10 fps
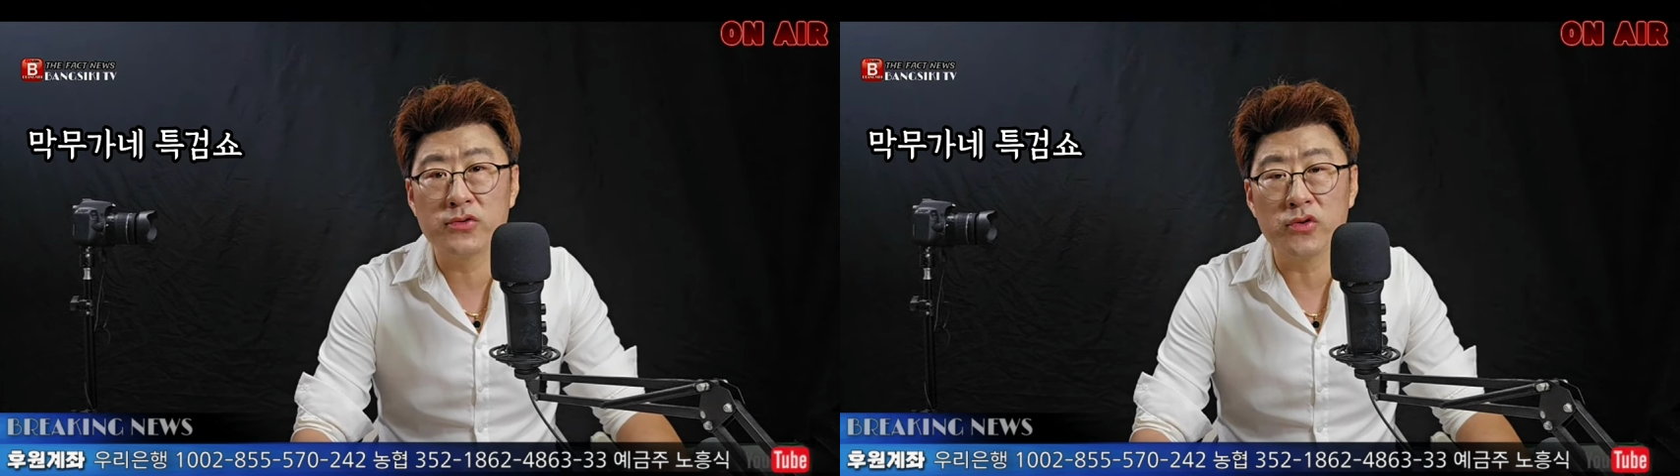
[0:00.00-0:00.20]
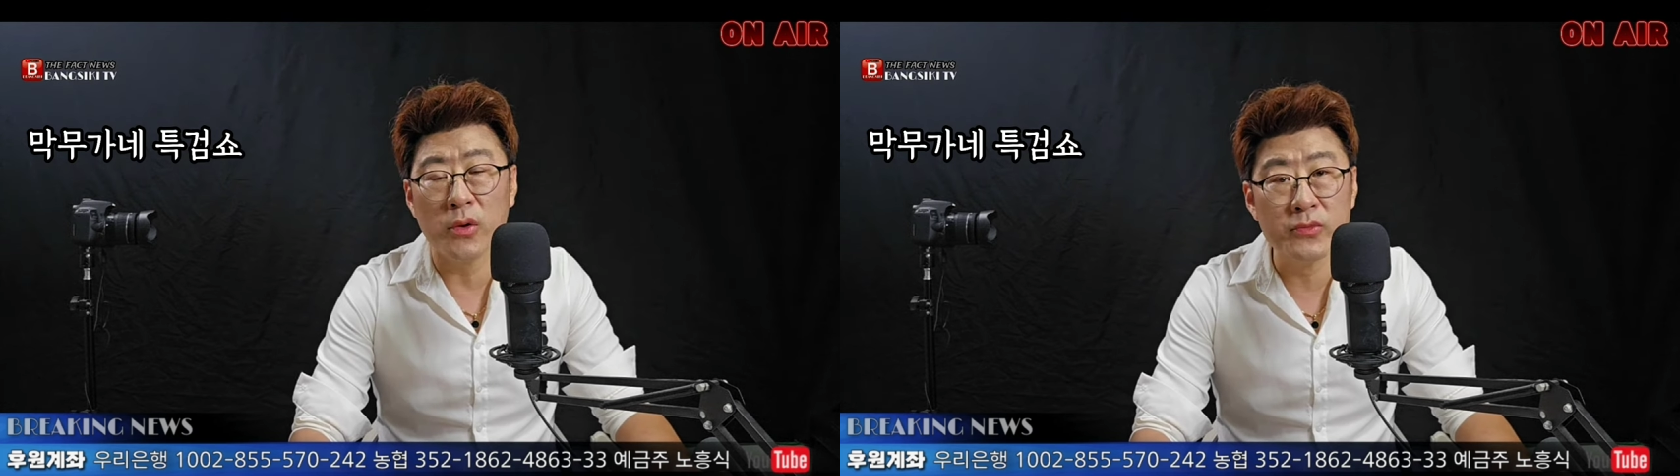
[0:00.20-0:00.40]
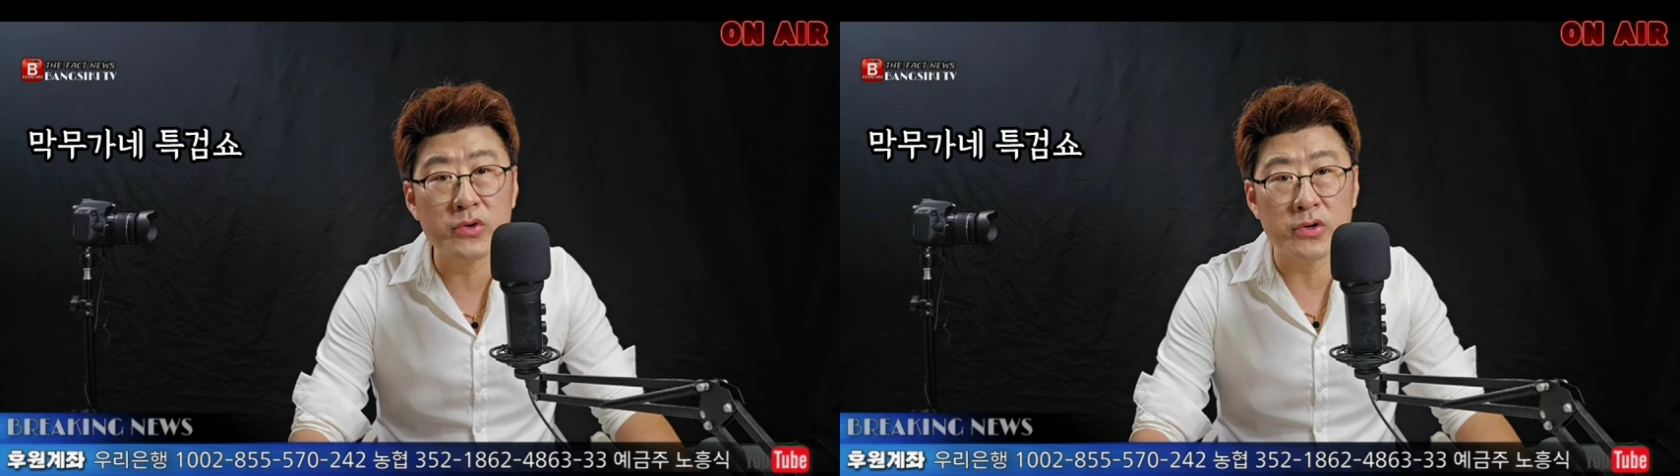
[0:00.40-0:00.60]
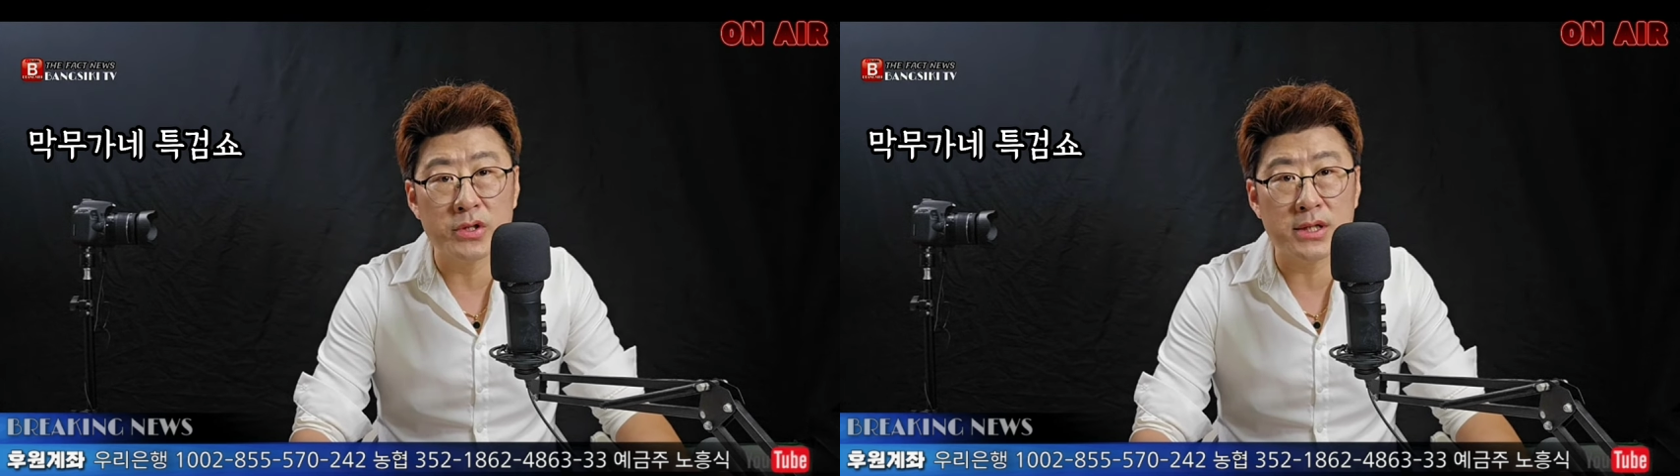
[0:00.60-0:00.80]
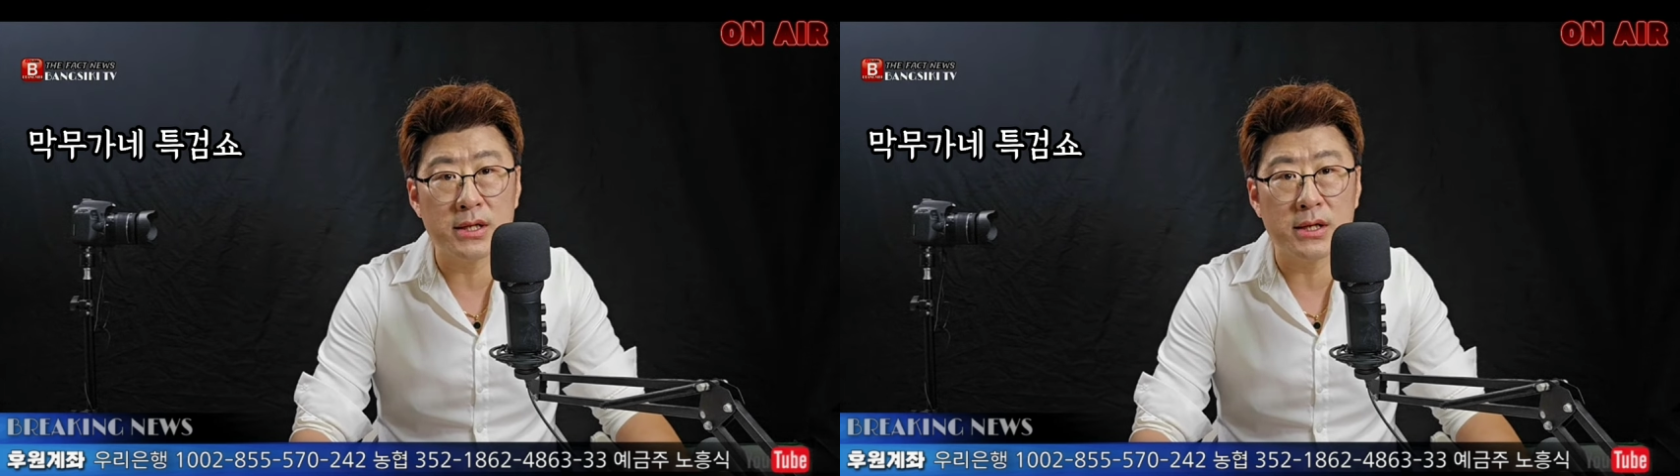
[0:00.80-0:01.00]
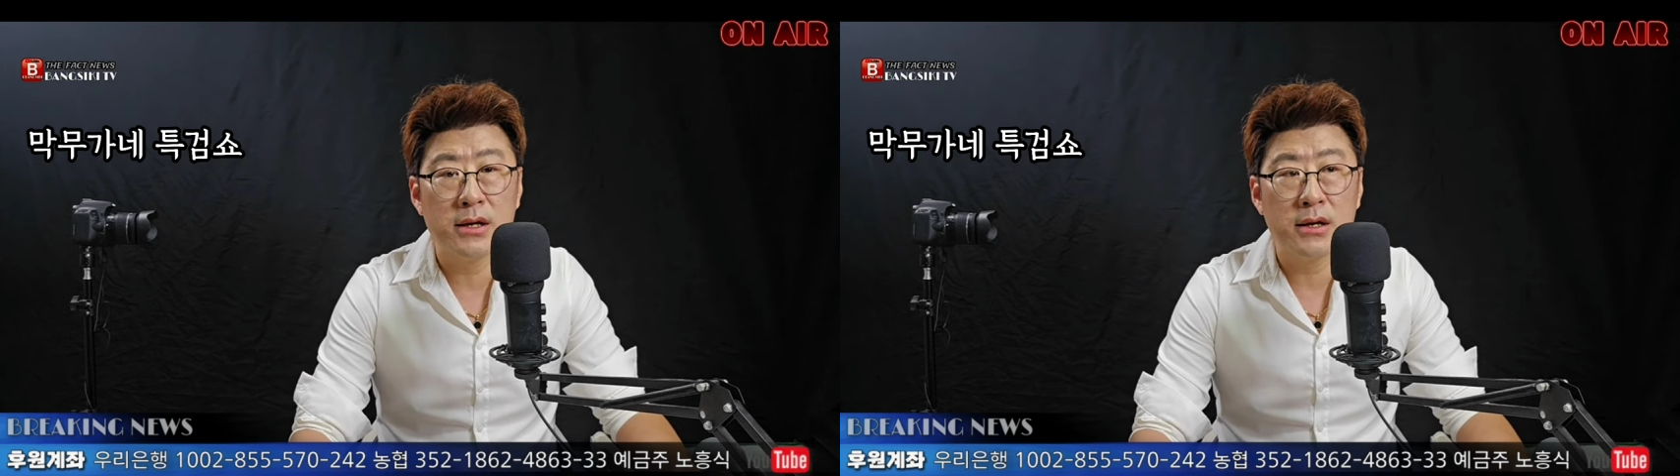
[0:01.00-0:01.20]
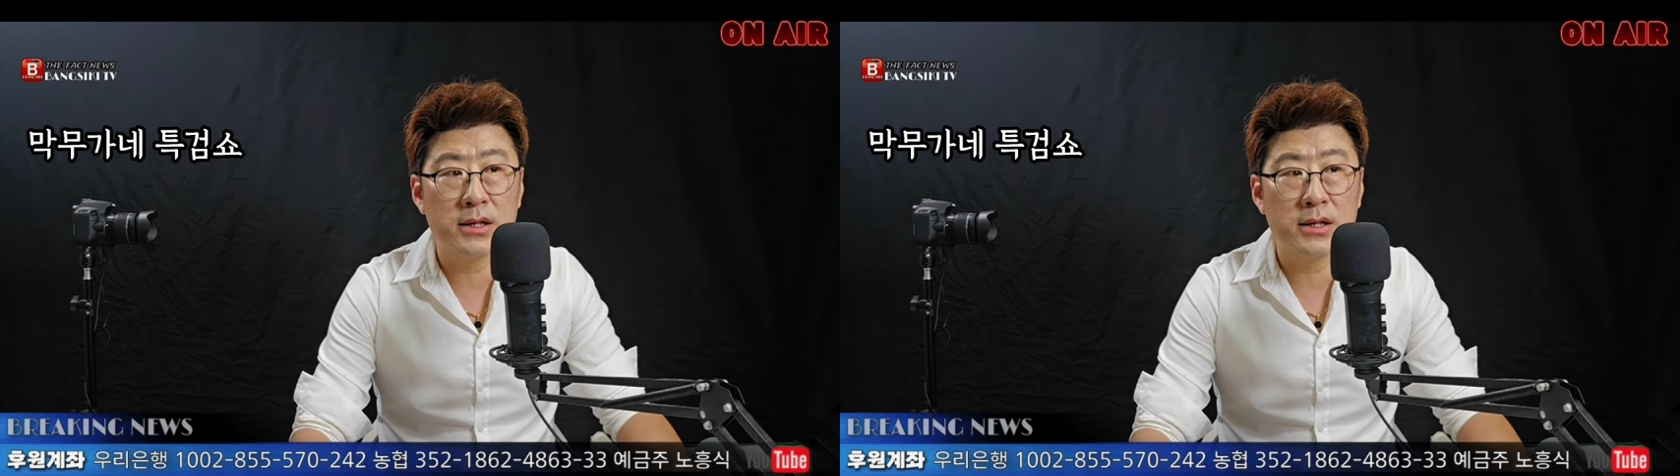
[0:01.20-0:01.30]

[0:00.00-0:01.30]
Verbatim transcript: 수 없는 거지.